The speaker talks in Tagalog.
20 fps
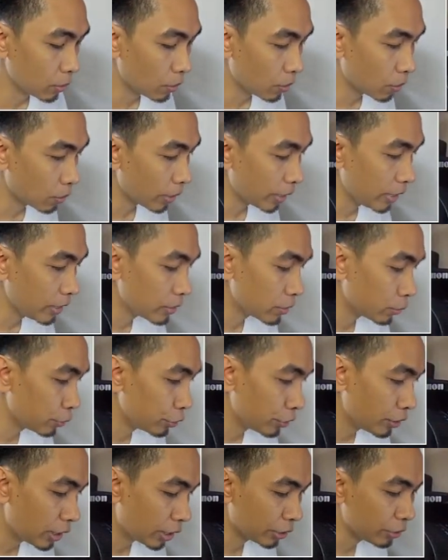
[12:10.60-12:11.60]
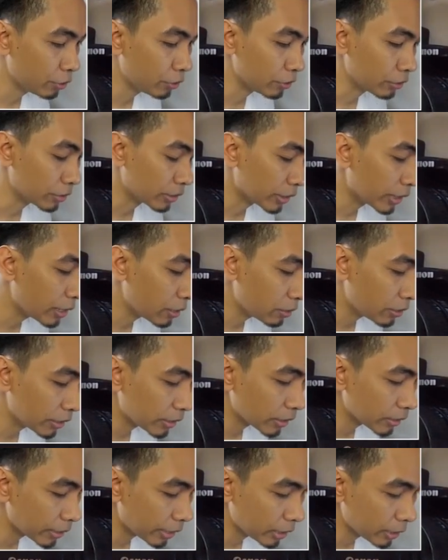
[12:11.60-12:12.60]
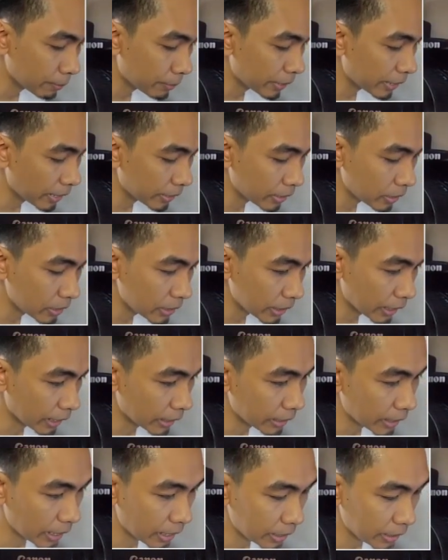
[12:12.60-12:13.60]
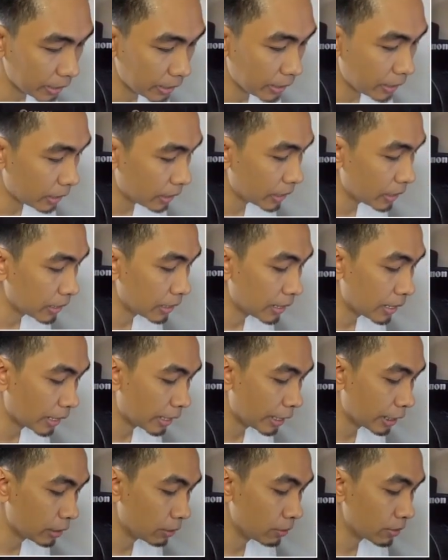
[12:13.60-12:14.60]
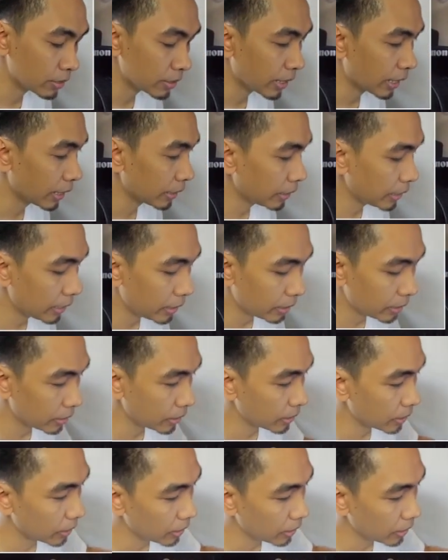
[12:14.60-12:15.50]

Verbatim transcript: Okay, so yun lang yon. Ngayon, ito try naman natin siya na ilagay doon sa ating